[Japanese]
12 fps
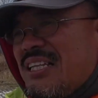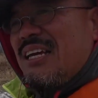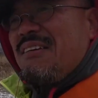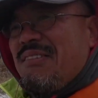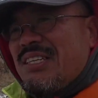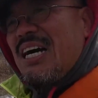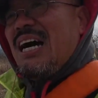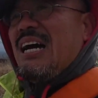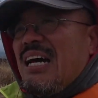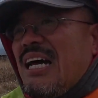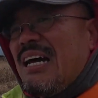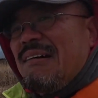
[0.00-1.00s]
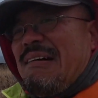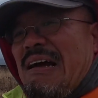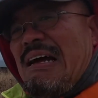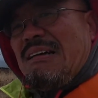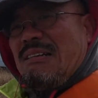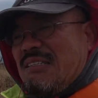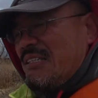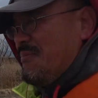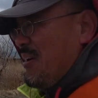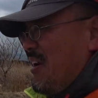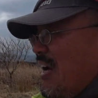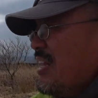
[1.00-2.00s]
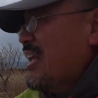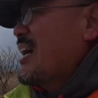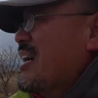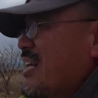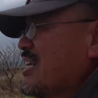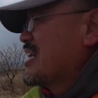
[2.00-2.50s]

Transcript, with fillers: んできました島の反対側に